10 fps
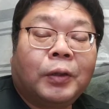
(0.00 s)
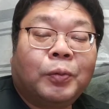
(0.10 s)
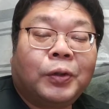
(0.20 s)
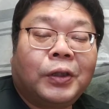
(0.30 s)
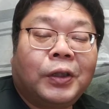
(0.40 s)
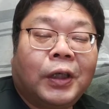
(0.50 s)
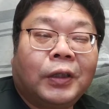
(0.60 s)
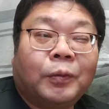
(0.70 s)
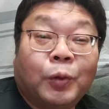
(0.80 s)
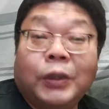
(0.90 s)
まあ、DVD に
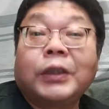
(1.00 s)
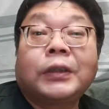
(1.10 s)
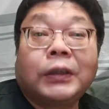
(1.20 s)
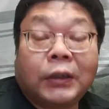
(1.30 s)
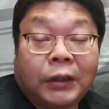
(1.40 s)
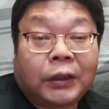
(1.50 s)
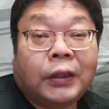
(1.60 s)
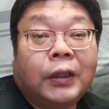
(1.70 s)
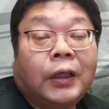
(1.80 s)
焼いてもいいですし